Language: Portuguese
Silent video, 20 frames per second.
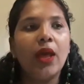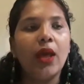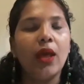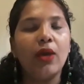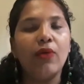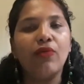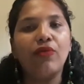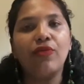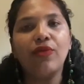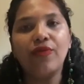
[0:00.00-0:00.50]

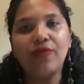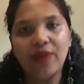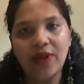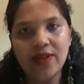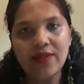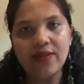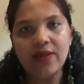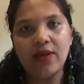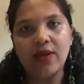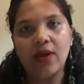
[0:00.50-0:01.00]
Eu fui
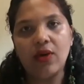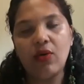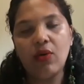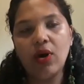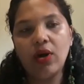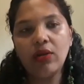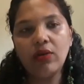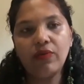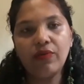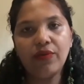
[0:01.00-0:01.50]
fazer,
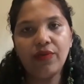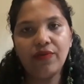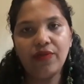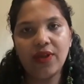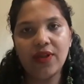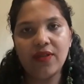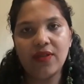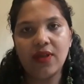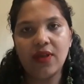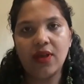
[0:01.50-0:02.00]
quando eu fui
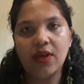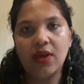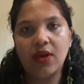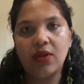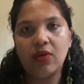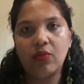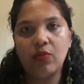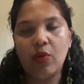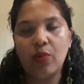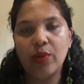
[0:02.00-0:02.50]
fazer,
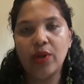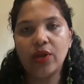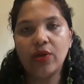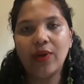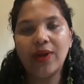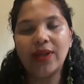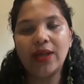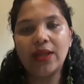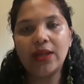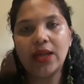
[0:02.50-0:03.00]
no momento que
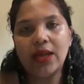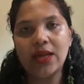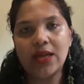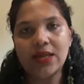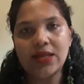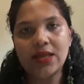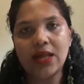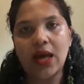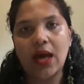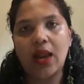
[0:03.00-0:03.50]
eu adentrei na
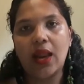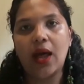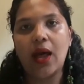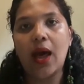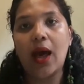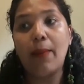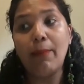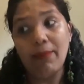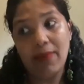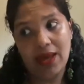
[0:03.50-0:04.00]
sala,
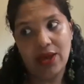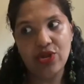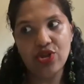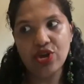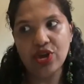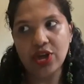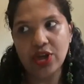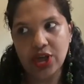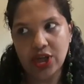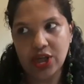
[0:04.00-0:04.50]
a
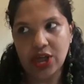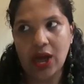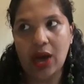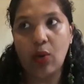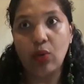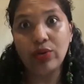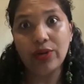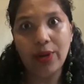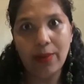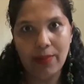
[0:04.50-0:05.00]
médica, que
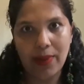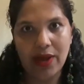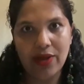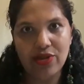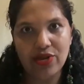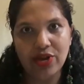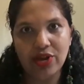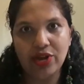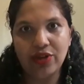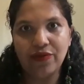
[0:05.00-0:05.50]
a outra
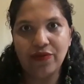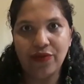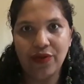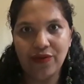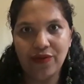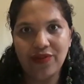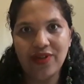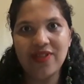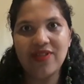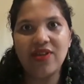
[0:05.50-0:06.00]
médica que foi
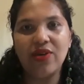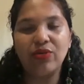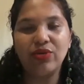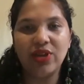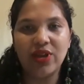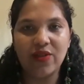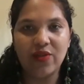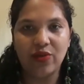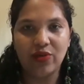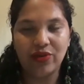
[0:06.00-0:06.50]
fazer a
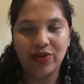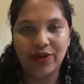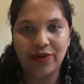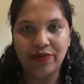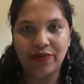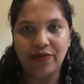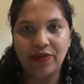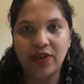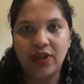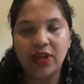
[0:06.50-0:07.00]
outra
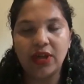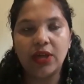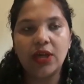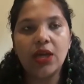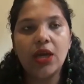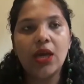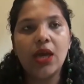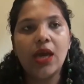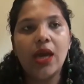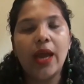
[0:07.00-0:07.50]
sonografia,
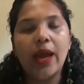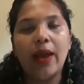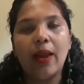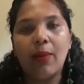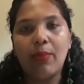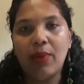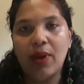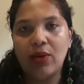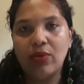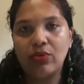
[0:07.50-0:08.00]
ela
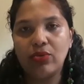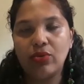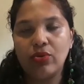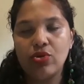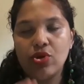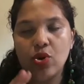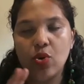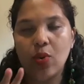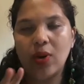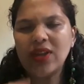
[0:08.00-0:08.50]
perguntou
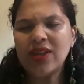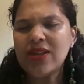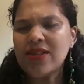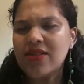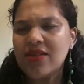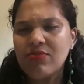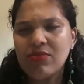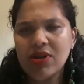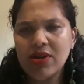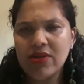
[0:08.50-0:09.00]
de quantas
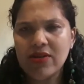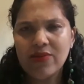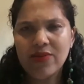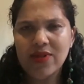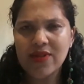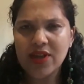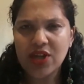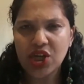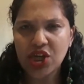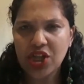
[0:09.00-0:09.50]
semanas
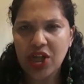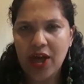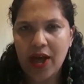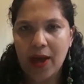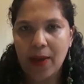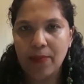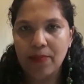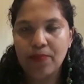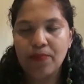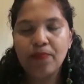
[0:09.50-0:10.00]
você
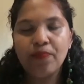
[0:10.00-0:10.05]
está?